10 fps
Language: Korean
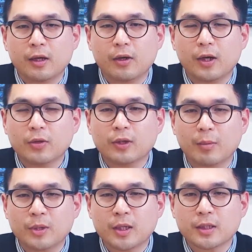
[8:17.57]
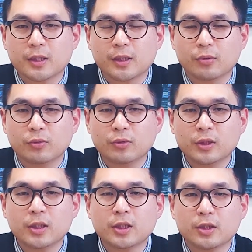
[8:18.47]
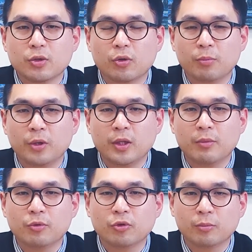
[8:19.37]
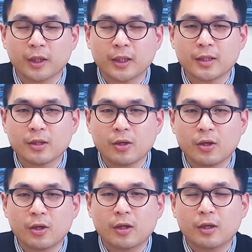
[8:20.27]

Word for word: 어, 학교 담당자하고 실질적으로 면대면으로 만나서